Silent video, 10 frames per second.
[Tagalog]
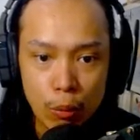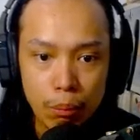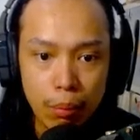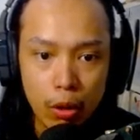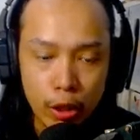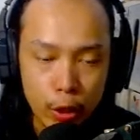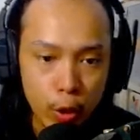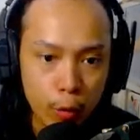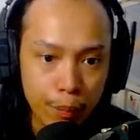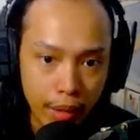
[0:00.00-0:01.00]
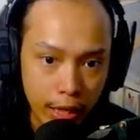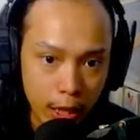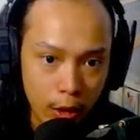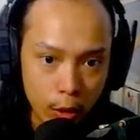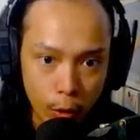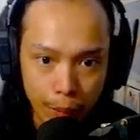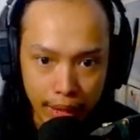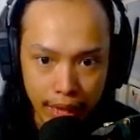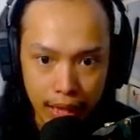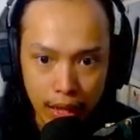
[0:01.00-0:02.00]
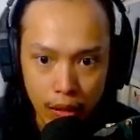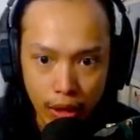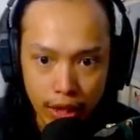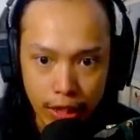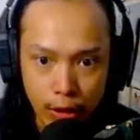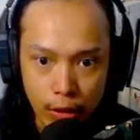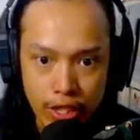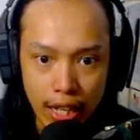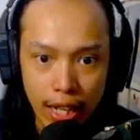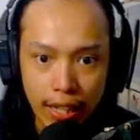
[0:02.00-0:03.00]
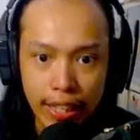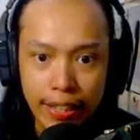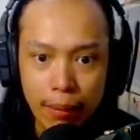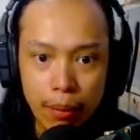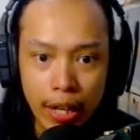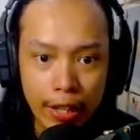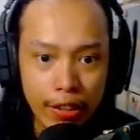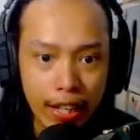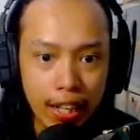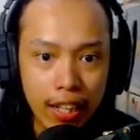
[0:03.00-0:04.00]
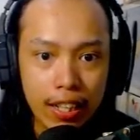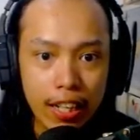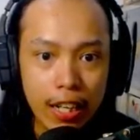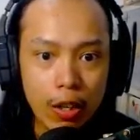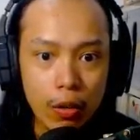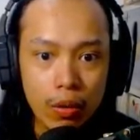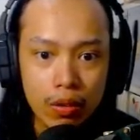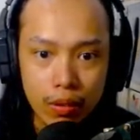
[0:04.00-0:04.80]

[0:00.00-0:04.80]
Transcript: yung book, yung mayroong umiilaw. At ito siya. Ang ganda mo ngayon, ah. Hello?